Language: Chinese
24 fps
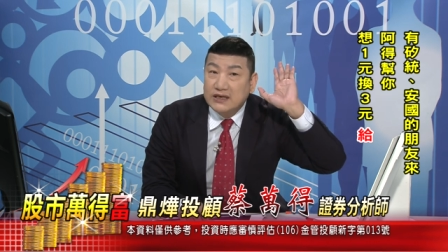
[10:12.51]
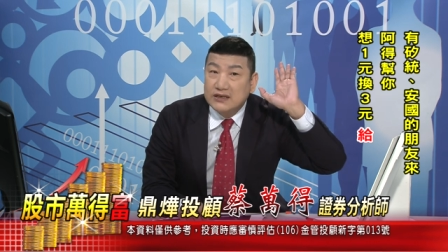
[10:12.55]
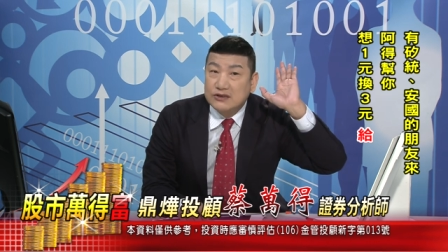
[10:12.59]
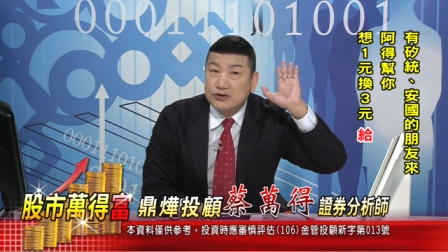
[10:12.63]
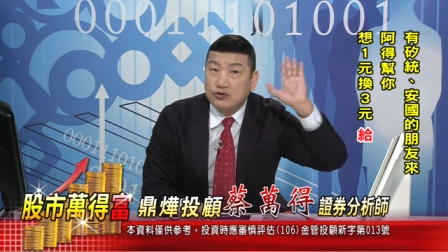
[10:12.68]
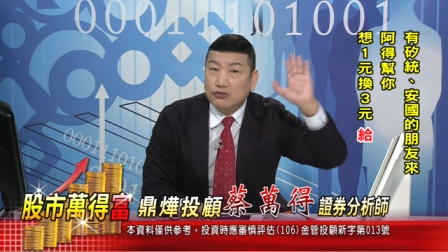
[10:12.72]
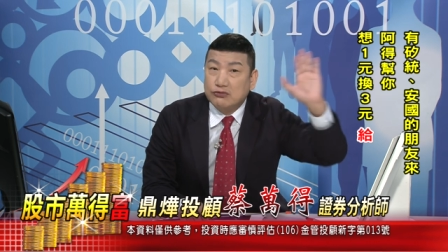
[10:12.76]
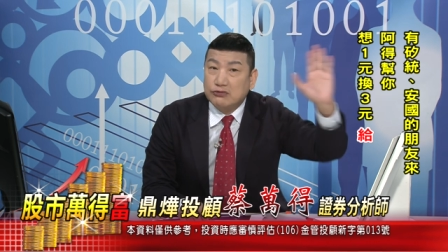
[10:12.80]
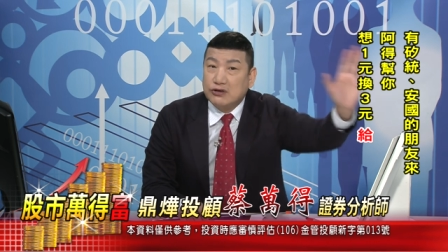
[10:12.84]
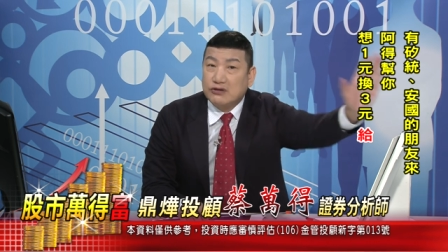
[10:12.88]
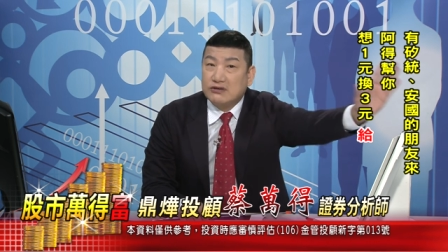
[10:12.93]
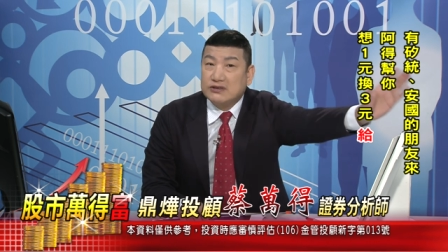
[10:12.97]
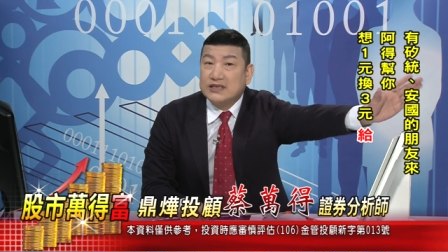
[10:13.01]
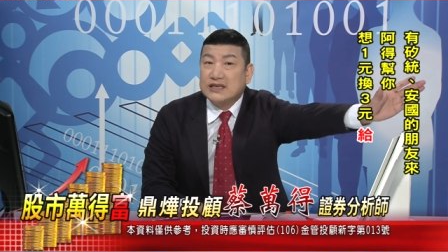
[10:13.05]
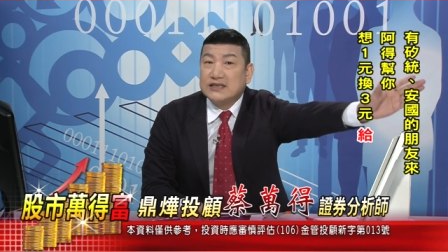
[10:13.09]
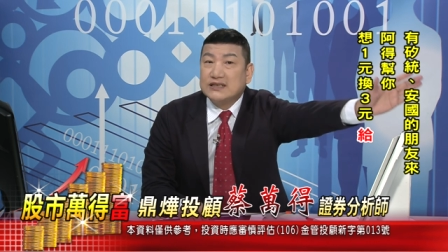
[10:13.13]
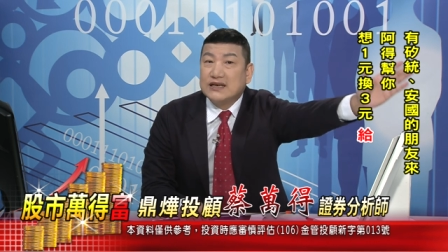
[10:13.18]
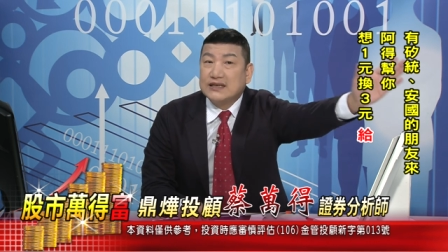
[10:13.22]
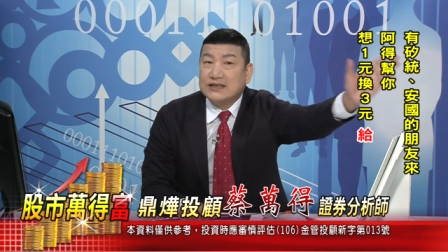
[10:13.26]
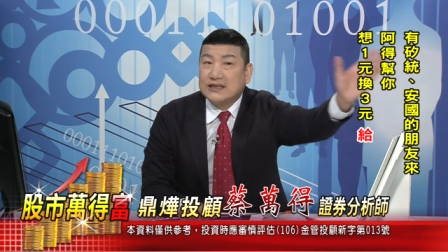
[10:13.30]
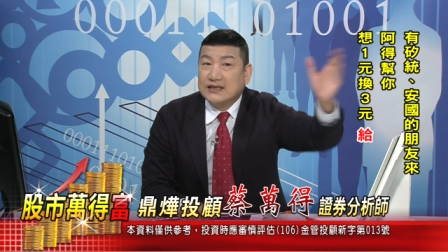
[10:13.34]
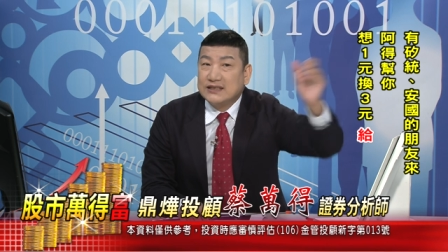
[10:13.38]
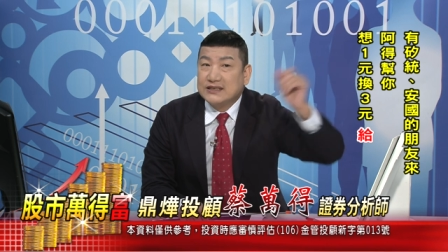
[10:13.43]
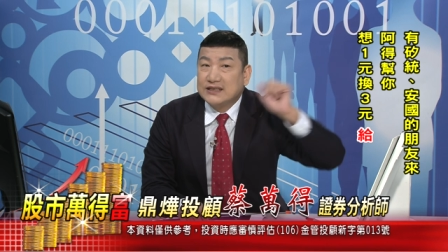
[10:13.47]
个主流现
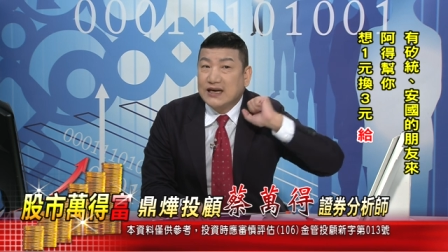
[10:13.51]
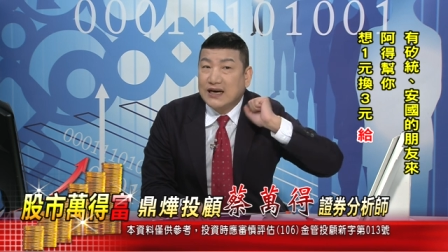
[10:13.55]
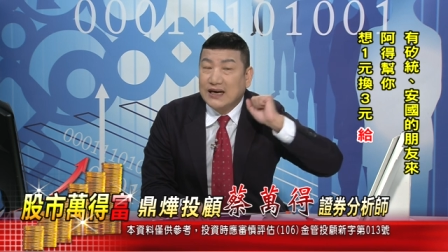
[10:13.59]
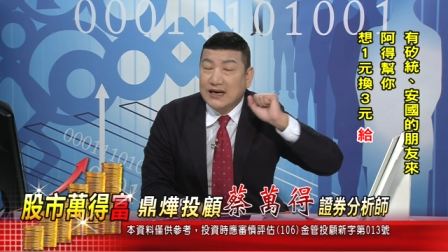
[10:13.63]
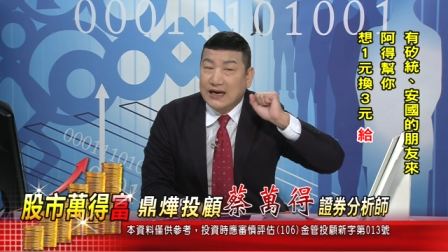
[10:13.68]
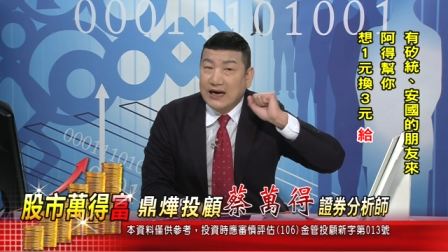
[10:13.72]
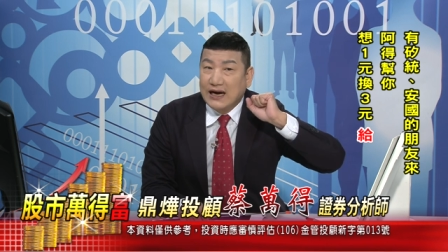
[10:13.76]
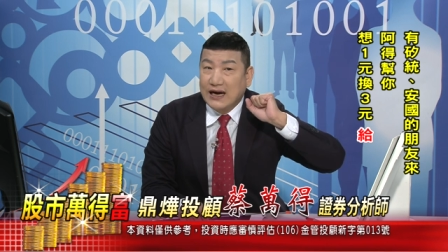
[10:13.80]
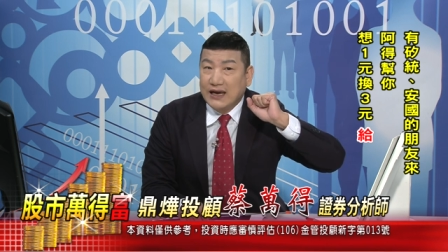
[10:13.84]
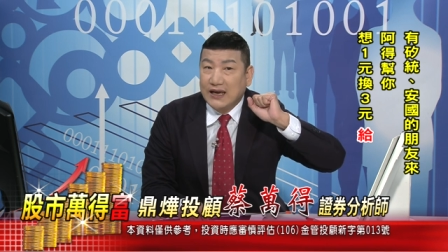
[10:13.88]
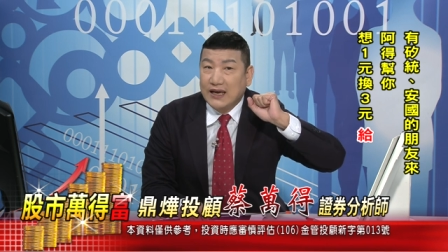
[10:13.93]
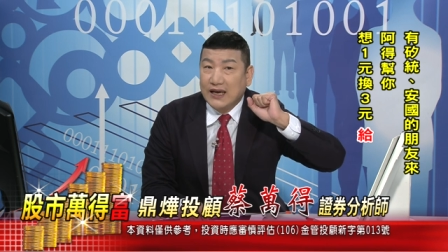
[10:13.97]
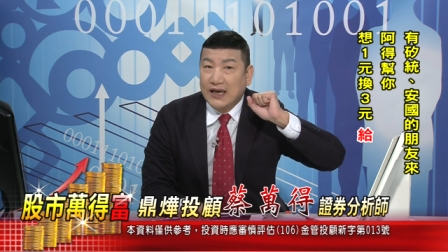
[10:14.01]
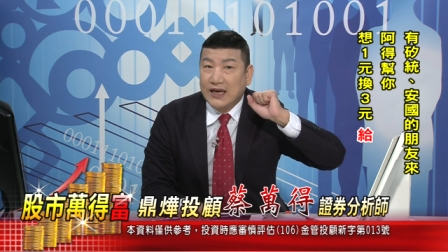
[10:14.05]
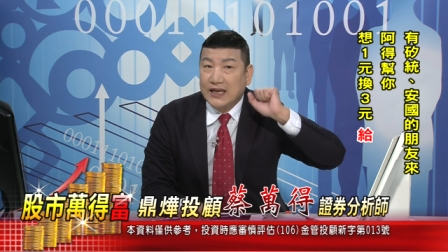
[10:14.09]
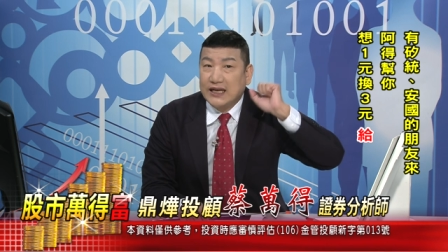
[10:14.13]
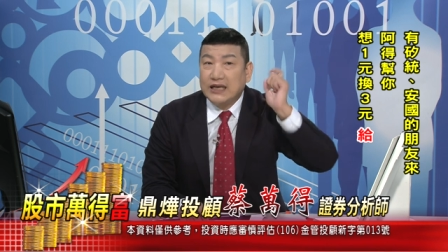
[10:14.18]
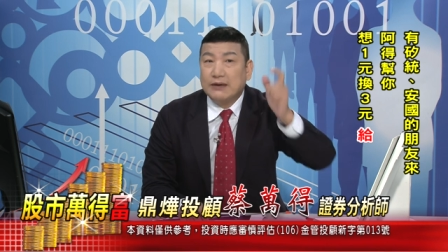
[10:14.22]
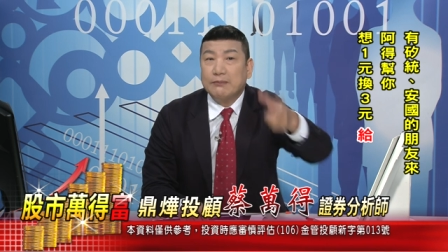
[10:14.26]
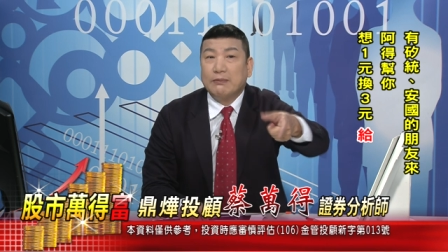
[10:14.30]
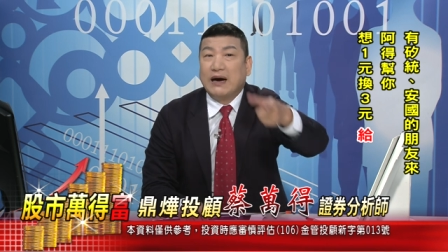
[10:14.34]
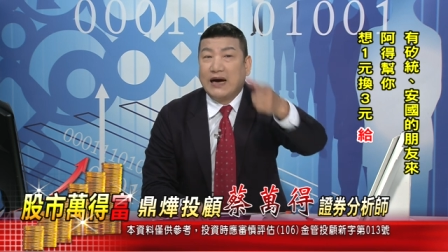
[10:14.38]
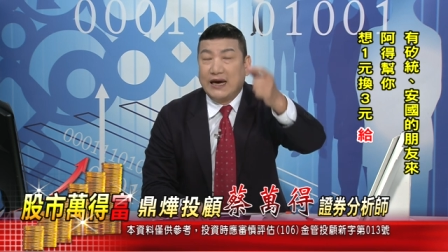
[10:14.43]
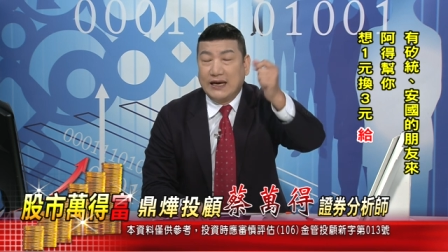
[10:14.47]
在跌下来，
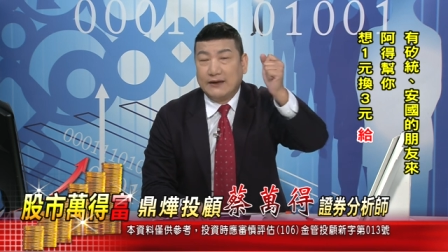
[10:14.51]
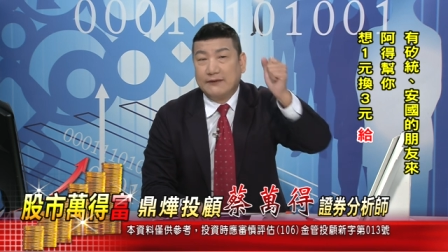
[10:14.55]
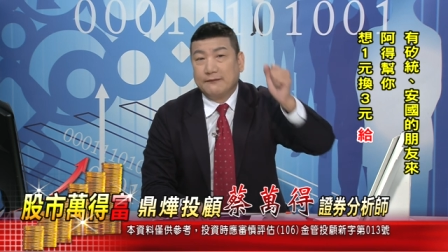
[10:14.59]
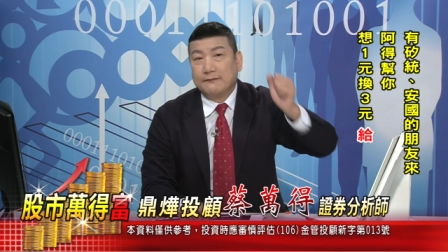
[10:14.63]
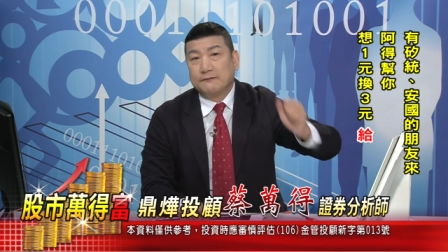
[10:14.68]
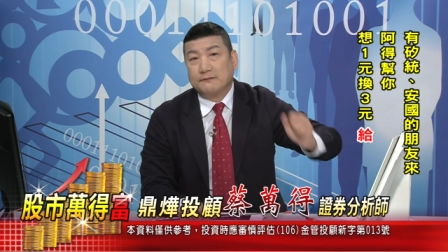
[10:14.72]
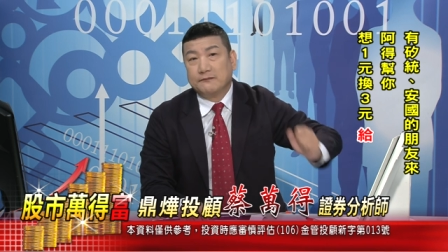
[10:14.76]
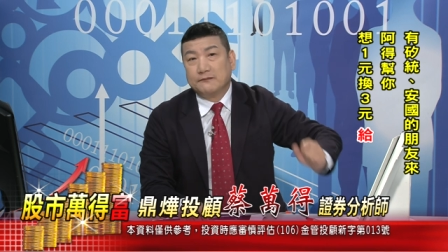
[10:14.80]
你买，